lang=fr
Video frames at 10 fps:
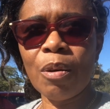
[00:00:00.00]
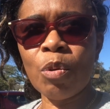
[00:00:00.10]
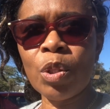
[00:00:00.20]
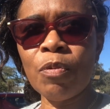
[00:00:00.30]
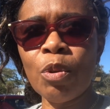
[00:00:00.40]

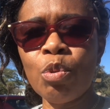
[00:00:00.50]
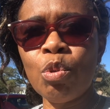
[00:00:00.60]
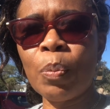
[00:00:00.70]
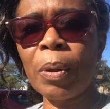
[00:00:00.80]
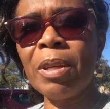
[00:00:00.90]
Au niveau
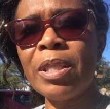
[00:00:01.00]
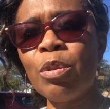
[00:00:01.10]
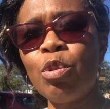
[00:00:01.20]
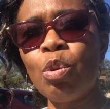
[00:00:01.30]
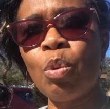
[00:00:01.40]
du premier
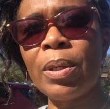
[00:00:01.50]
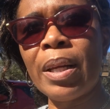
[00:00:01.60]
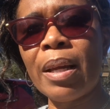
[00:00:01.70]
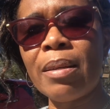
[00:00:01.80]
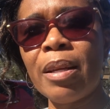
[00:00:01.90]
cycle du
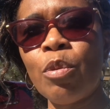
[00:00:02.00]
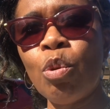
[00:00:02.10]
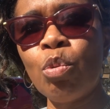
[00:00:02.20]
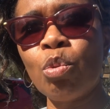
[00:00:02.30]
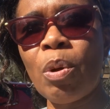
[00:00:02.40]
secondaire, c'est
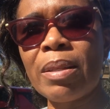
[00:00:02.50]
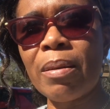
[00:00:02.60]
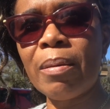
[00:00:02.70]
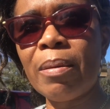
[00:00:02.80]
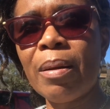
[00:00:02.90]
2 ou 3
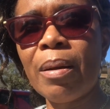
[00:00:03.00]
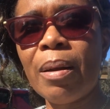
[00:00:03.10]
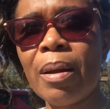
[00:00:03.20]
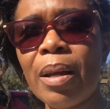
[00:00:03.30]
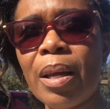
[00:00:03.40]
ans.
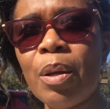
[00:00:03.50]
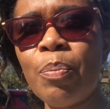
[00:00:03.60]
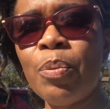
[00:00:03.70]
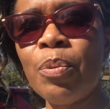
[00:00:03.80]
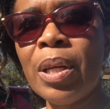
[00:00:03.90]
Et
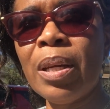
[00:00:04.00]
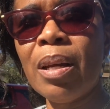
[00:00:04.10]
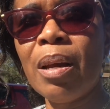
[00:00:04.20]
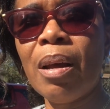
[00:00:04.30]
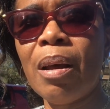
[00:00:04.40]
puis,
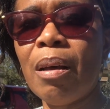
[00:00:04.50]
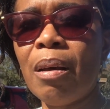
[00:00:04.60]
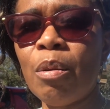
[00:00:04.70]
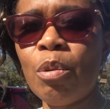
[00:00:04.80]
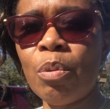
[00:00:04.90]

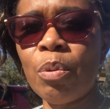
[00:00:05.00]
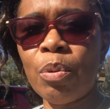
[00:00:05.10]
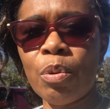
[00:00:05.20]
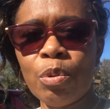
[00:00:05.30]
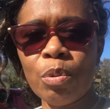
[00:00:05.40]

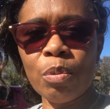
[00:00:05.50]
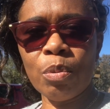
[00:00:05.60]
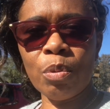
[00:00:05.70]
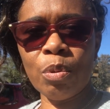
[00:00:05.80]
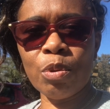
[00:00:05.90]
euh,
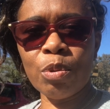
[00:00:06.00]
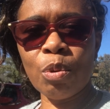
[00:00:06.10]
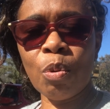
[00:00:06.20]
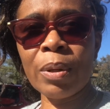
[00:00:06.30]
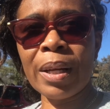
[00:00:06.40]
le,
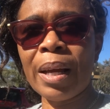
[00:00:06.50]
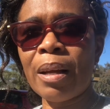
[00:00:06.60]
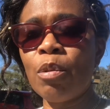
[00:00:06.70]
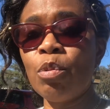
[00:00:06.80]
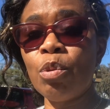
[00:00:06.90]

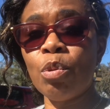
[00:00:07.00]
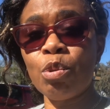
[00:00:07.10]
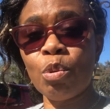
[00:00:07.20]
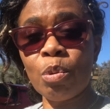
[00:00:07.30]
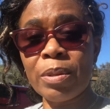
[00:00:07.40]
secondaire, le,
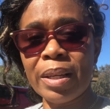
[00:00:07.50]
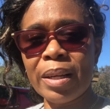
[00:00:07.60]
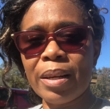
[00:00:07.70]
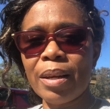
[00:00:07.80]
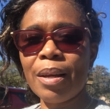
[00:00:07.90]
second
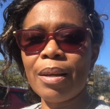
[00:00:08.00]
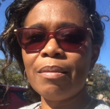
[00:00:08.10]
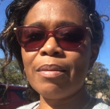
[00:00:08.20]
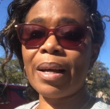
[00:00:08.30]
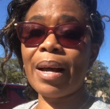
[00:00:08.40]
cycle,
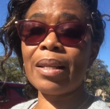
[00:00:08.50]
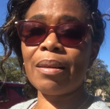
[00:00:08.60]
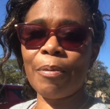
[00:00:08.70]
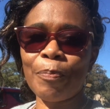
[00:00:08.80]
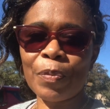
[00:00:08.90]
c'est
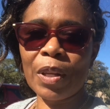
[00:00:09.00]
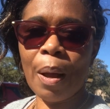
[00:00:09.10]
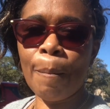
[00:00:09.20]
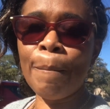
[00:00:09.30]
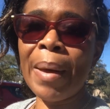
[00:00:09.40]
4 ans.
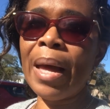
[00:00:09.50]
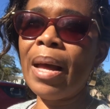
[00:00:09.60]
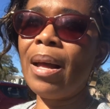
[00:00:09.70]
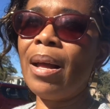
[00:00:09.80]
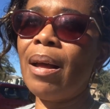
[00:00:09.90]

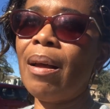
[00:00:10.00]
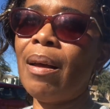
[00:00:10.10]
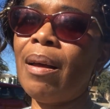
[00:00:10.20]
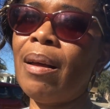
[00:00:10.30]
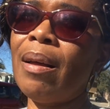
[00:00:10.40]
Mais
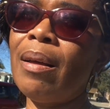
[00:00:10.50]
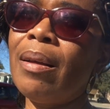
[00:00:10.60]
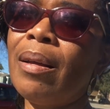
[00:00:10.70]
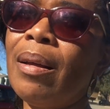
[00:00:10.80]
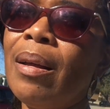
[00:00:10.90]
euh,
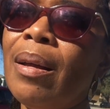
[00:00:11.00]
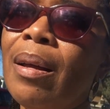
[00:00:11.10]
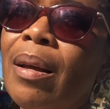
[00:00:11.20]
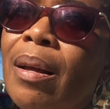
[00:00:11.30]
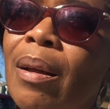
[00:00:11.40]

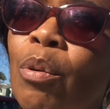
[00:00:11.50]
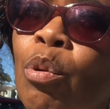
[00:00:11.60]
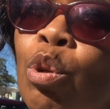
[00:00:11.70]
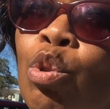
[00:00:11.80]
le,